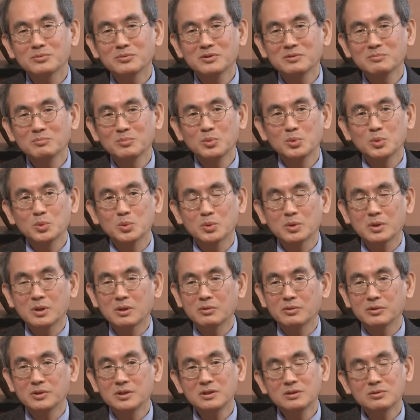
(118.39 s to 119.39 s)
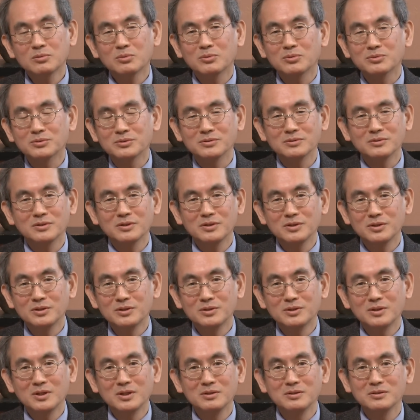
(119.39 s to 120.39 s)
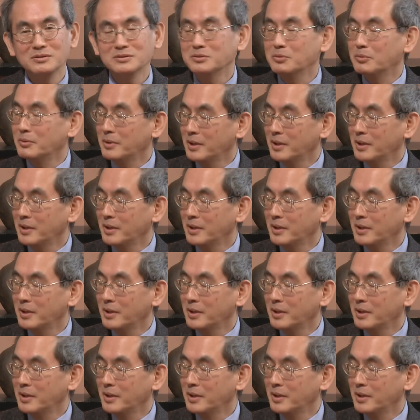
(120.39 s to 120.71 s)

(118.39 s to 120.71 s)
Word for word: の陰謀論結構いいとこ行ってんですよ